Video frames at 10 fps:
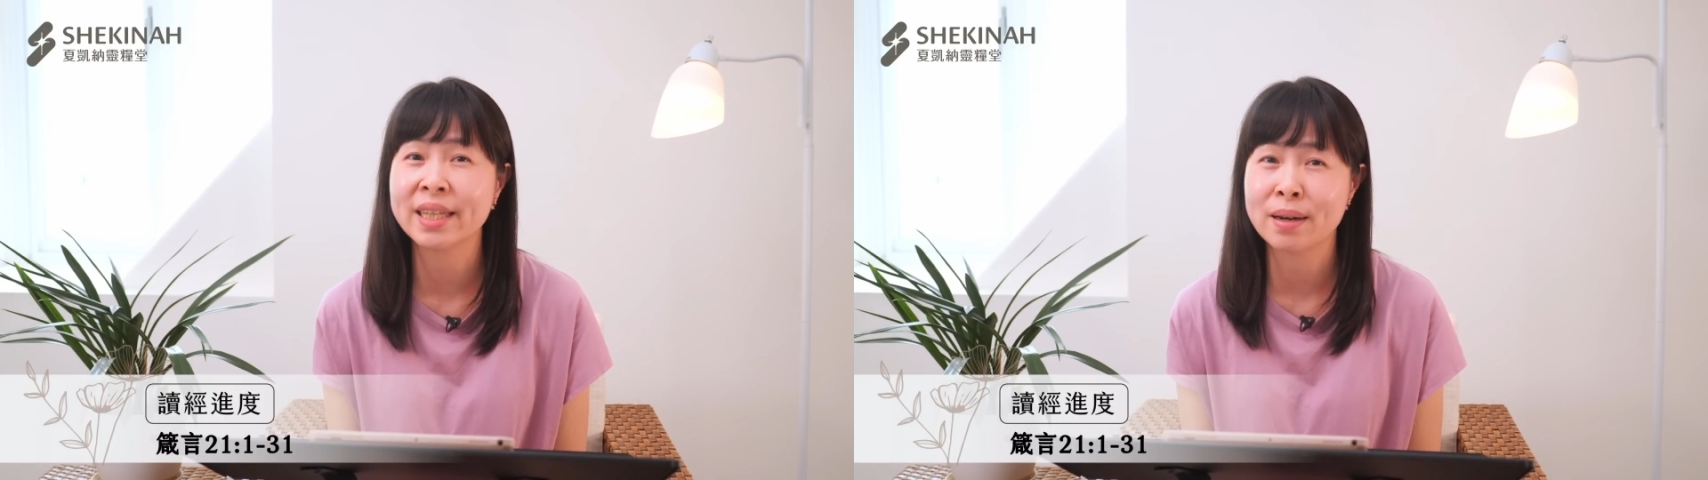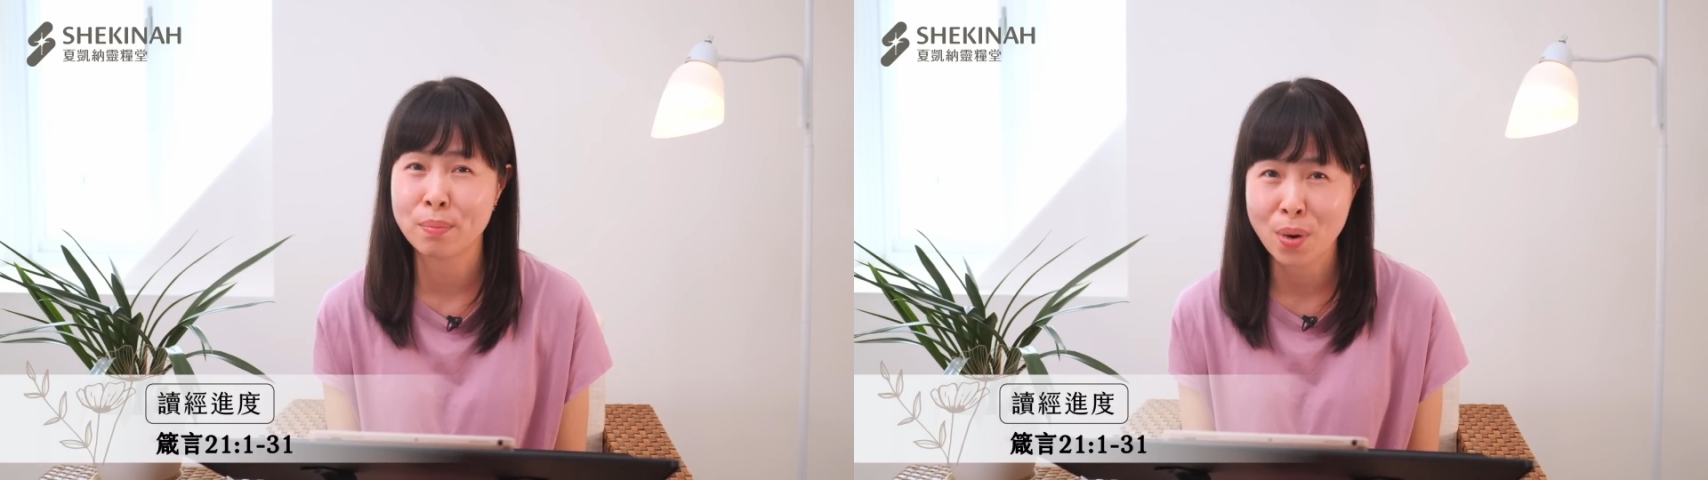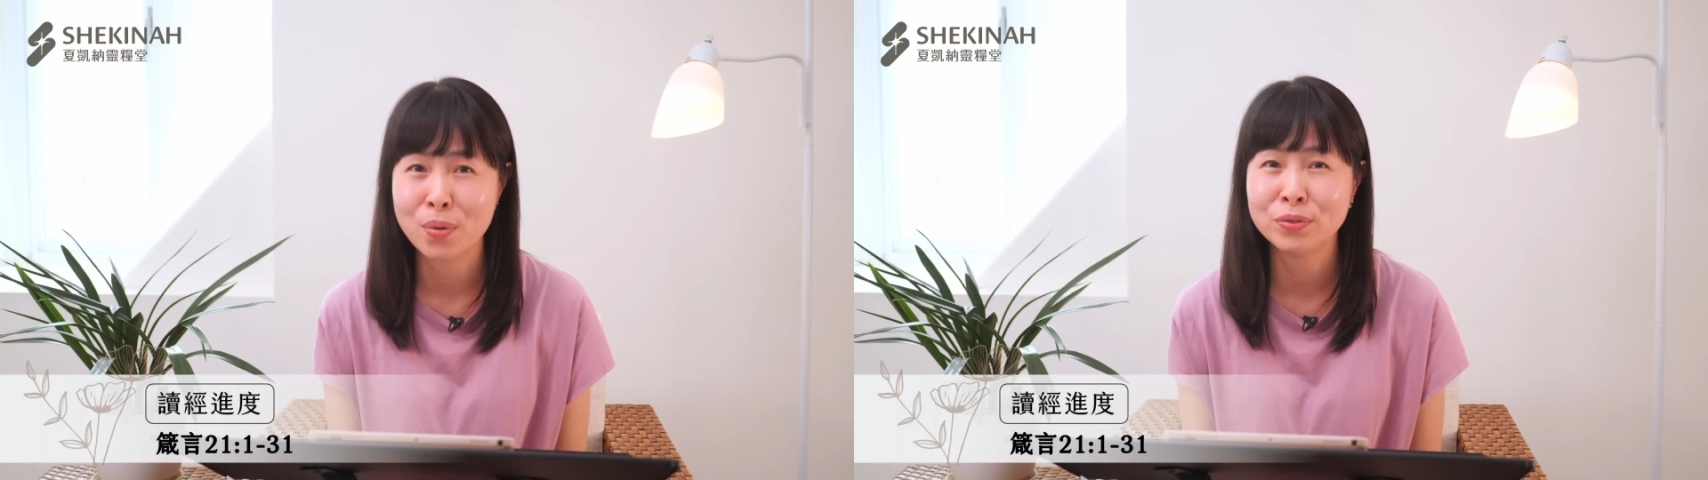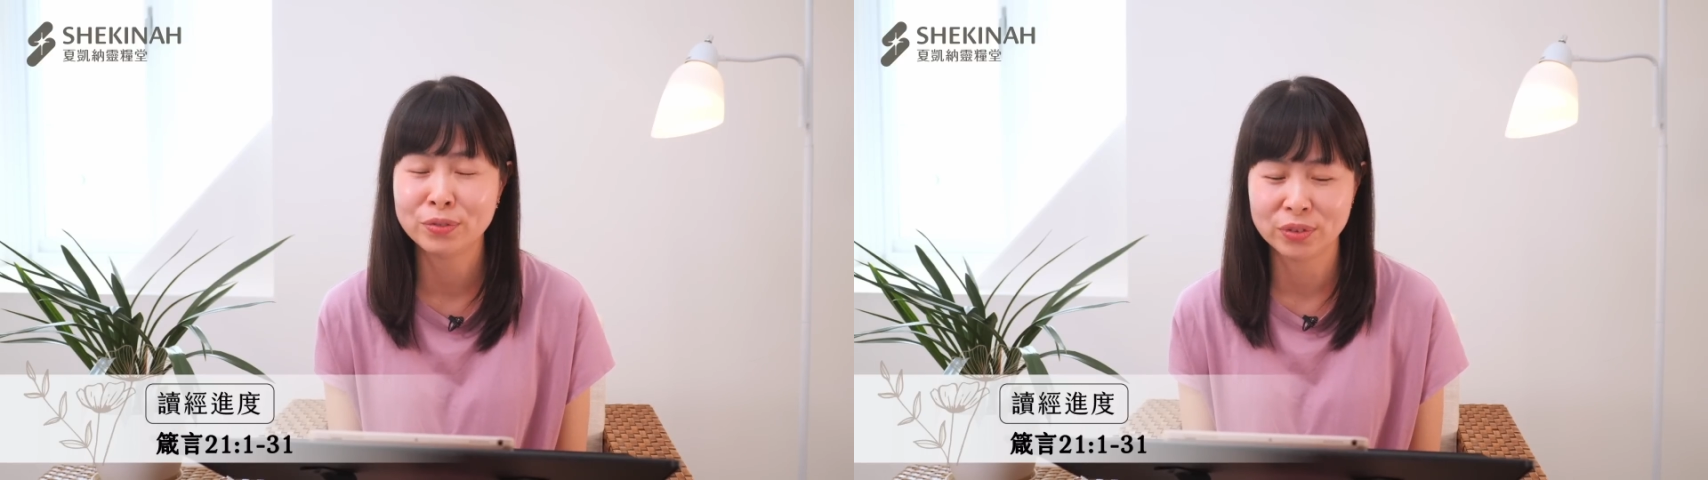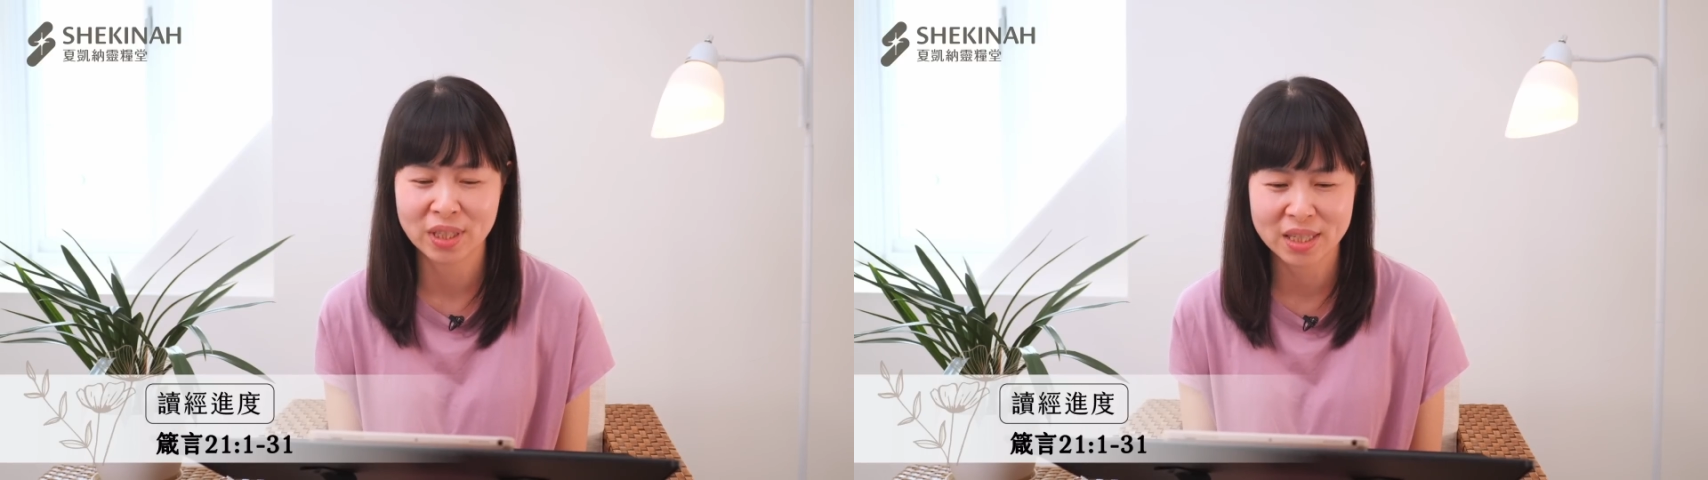一个蒙
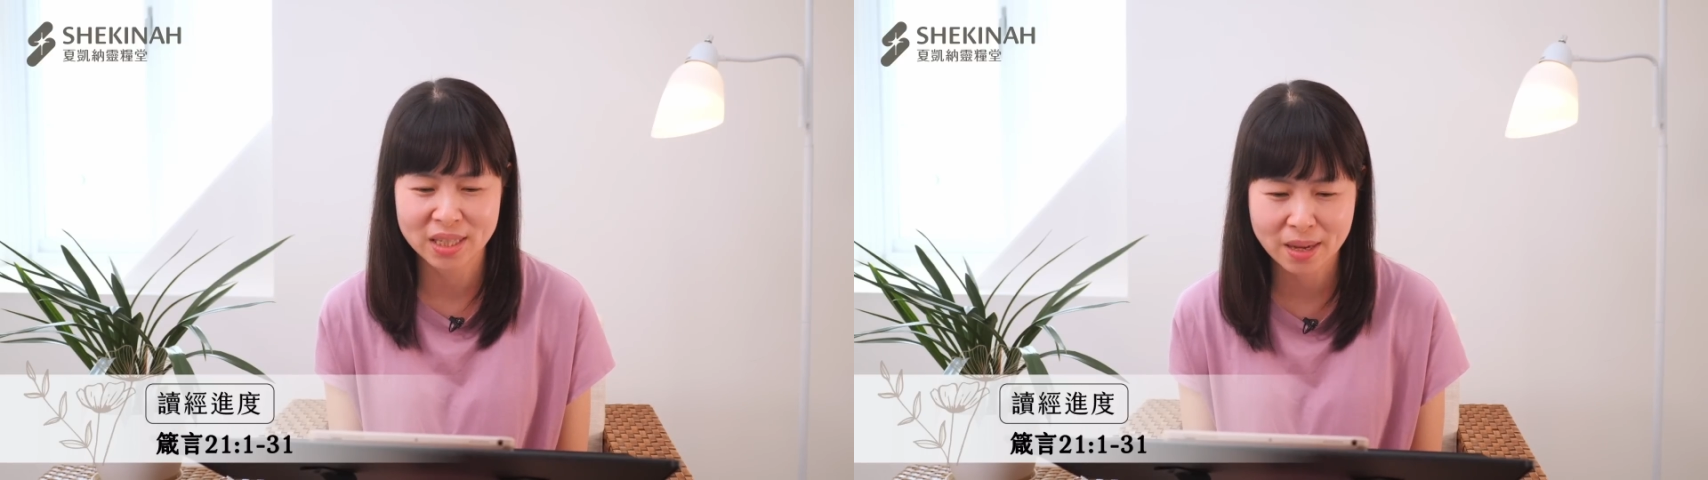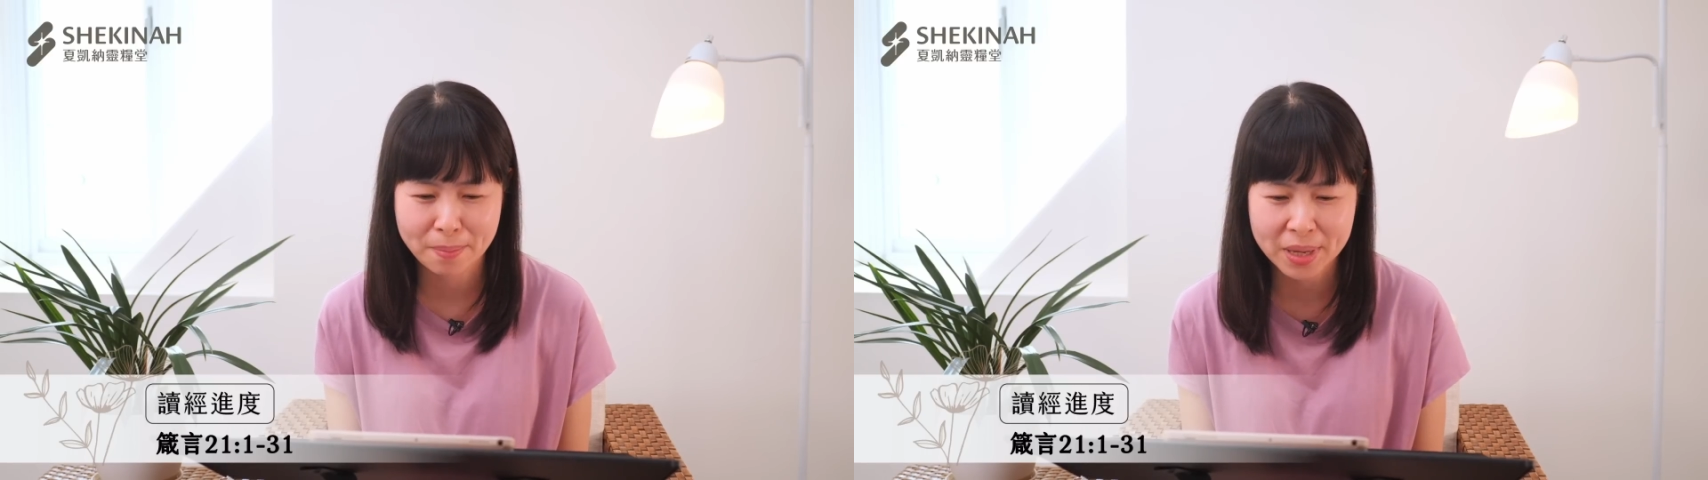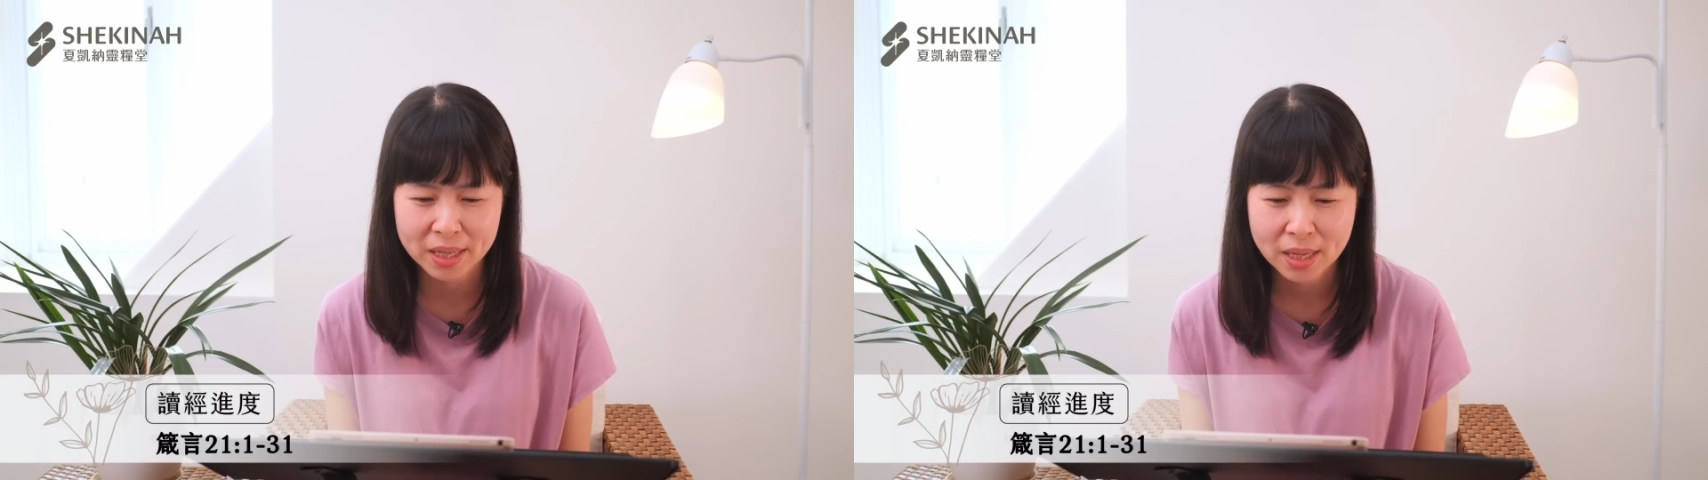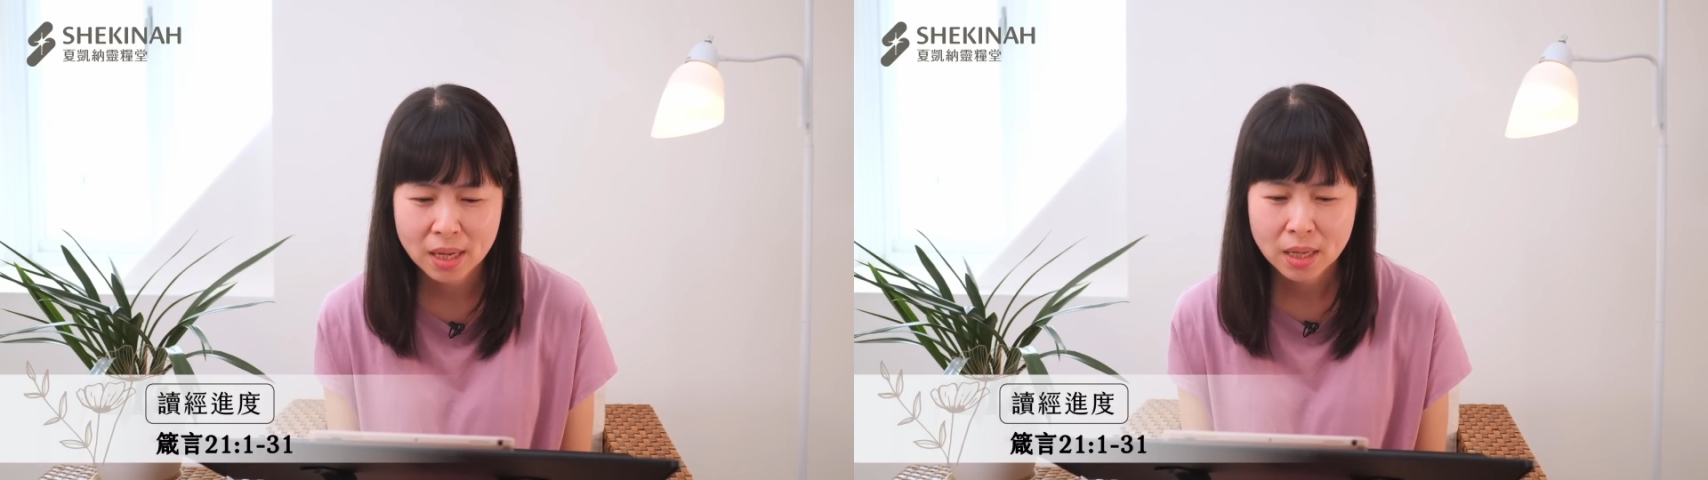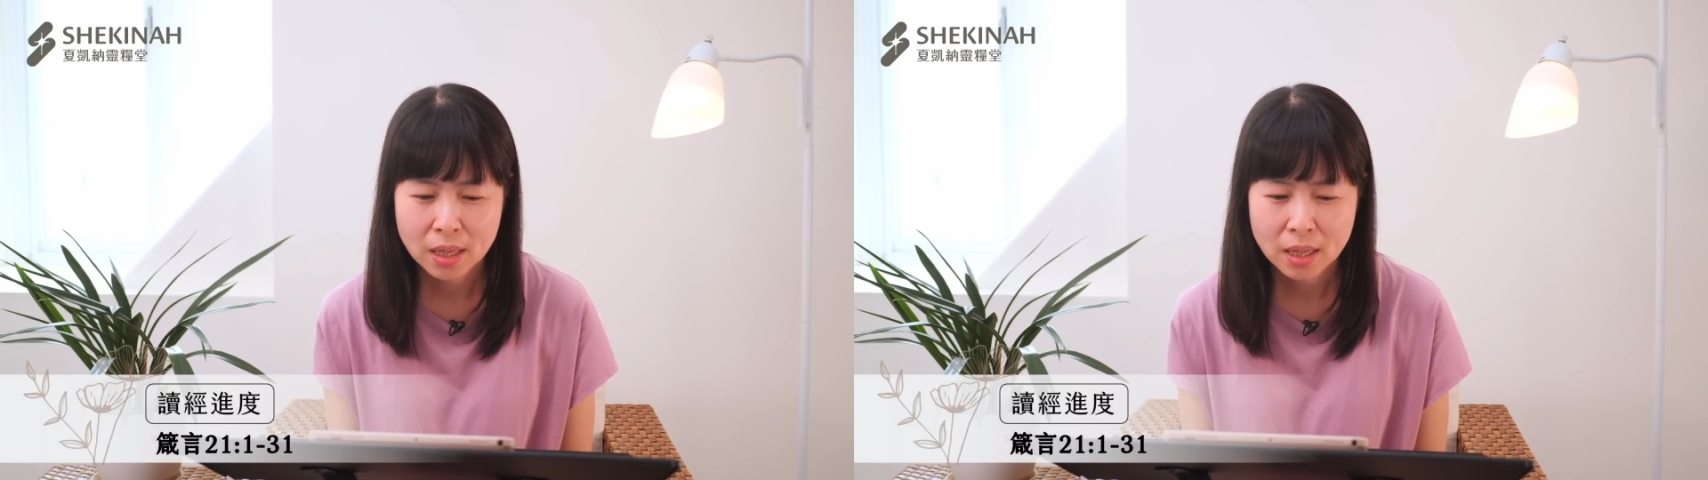福的生命。